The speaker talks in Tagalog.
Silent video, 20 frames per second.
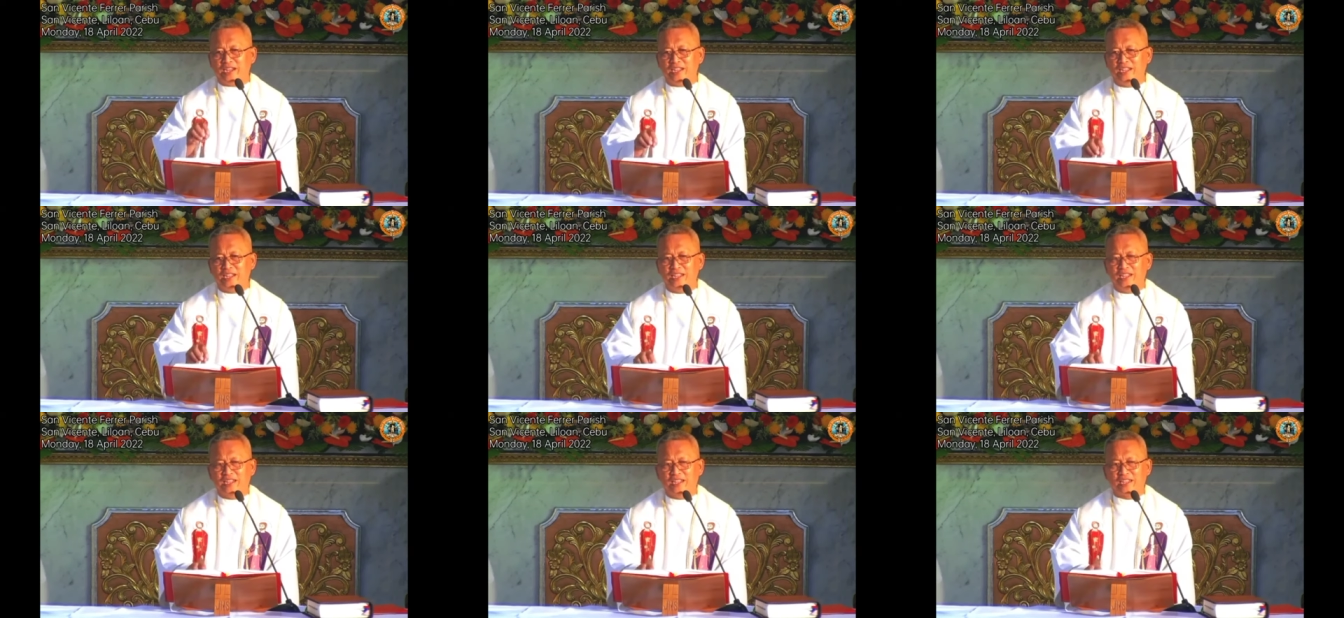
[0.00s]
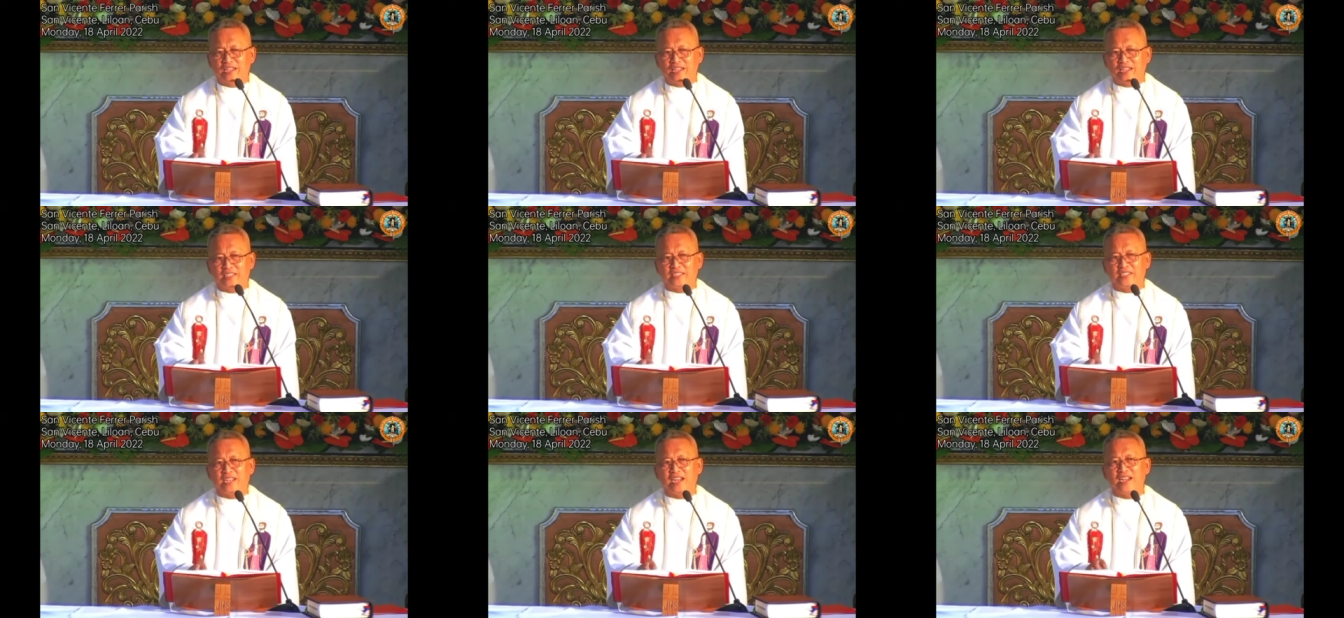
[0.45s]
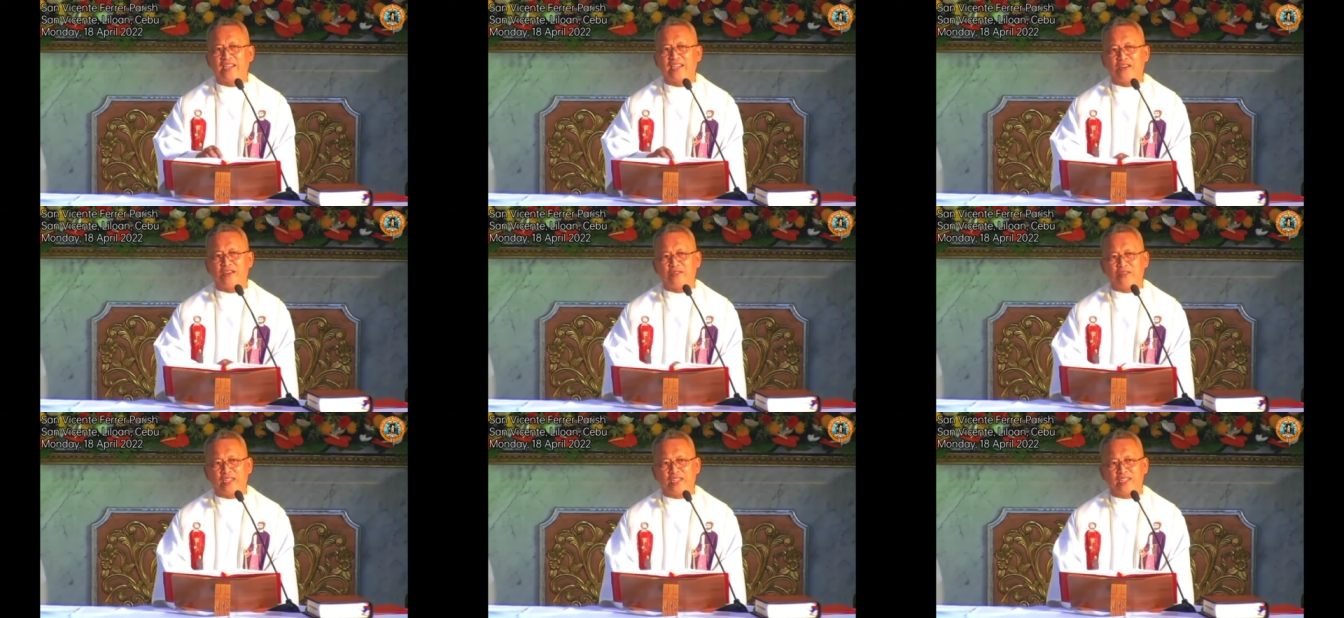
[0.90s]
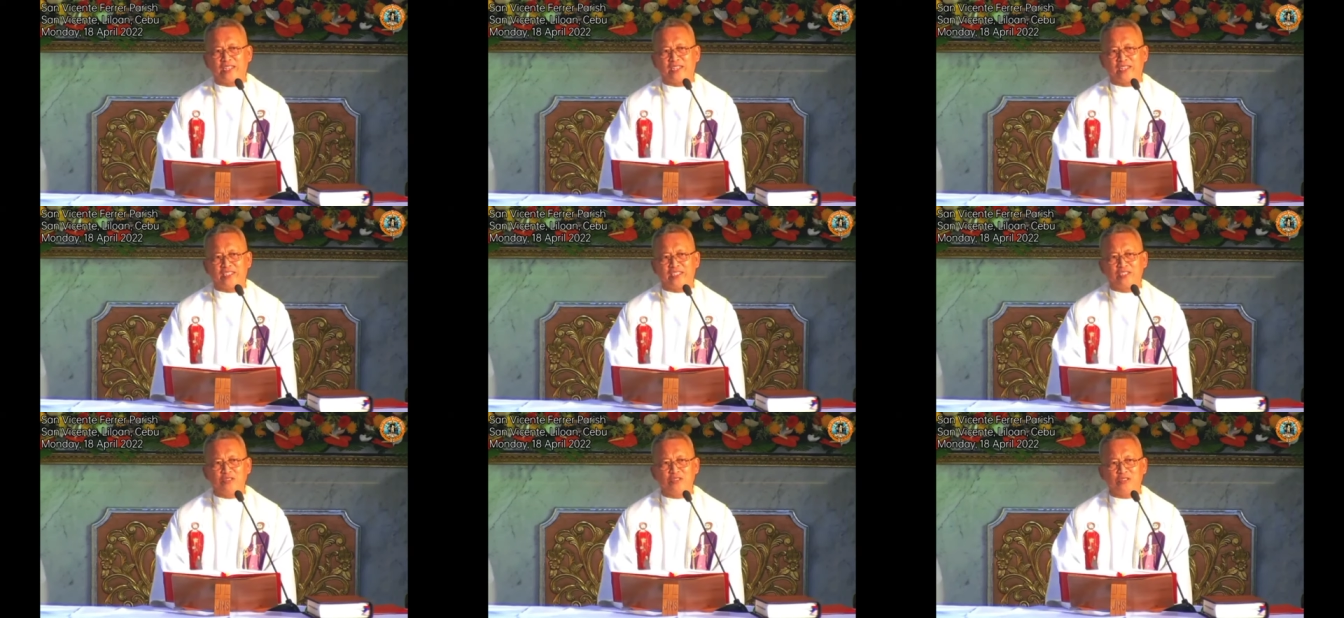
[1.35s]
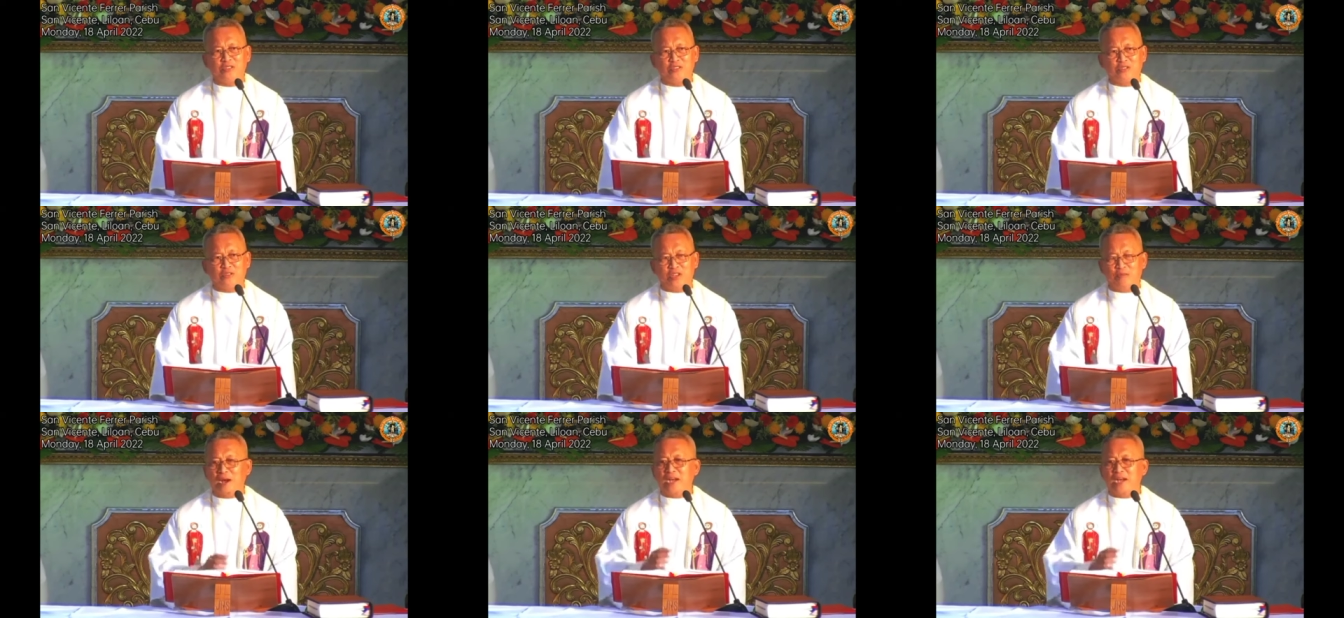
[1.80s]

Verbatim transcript: ang gisangyaw ni Kristo.